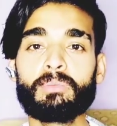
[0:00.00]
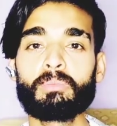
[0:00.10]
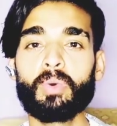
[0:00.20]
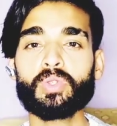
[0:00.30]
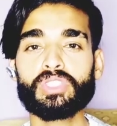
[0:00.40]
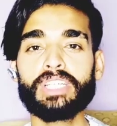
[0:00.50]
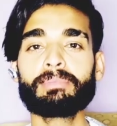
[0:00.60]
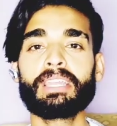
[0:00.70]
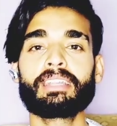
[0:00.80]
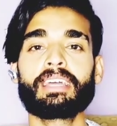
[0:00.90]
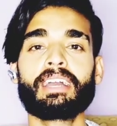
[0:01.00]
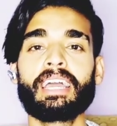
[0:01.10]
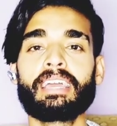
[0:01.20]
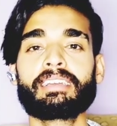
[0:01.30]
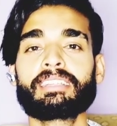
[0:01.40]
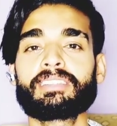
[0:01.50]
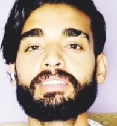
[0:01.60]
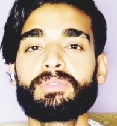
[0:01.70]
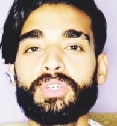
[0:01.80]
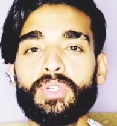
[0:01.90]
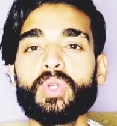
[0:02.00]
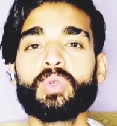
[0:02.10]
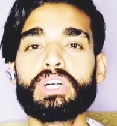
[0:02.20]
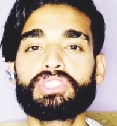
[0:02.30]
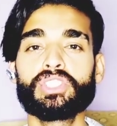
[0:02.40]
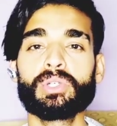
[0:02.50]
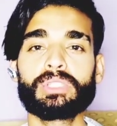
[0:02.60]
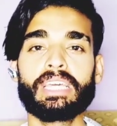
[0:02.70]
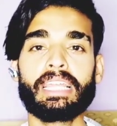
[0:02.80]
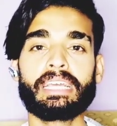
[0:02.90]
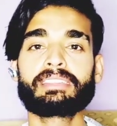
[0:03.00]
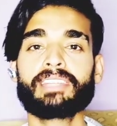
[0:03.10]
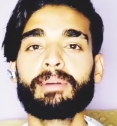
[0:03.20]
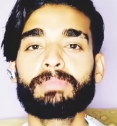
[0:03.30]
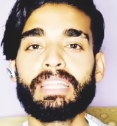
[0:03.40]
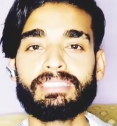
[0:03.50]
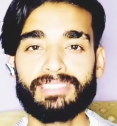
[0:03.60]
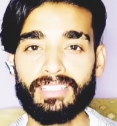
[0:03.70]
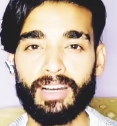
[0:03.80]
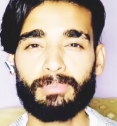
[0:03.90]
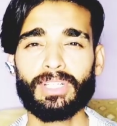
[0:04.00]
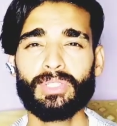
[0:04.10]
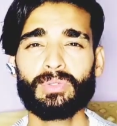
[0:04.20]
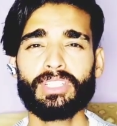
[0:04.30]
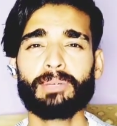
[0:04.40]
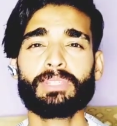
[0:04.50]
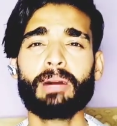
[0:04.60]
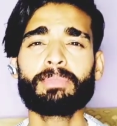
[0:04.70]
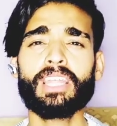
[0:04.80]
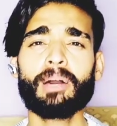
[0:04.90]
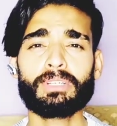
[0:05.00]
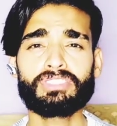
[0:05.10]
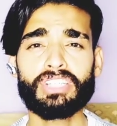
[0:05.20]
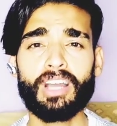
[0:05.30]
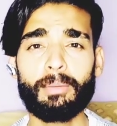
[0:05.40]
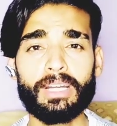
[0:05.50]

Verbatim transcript: मोस्टली मैंने देखा है कि वीडियो तो अच्छी होती है लेकिन थंबनेल किसी काम का नहीं होता जब थंबनेल आप किसी काम